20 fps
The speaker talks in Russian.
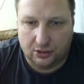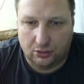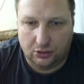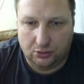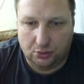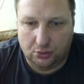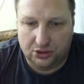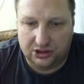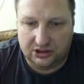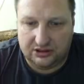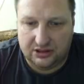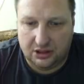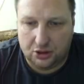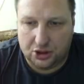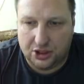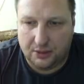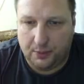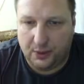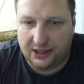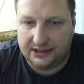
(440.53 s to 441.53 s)
но вот будет
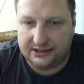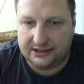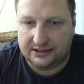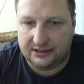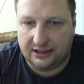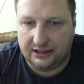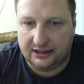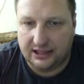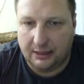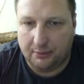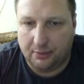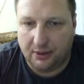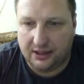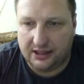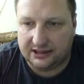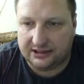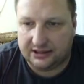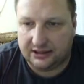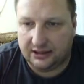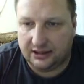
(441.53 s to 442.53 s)
следующая операция. Золотая
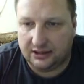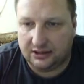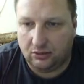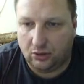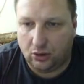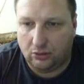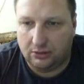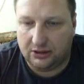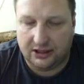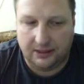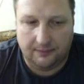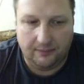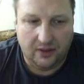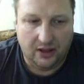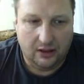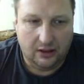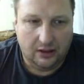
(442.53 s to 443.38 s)
покраска на этого робота.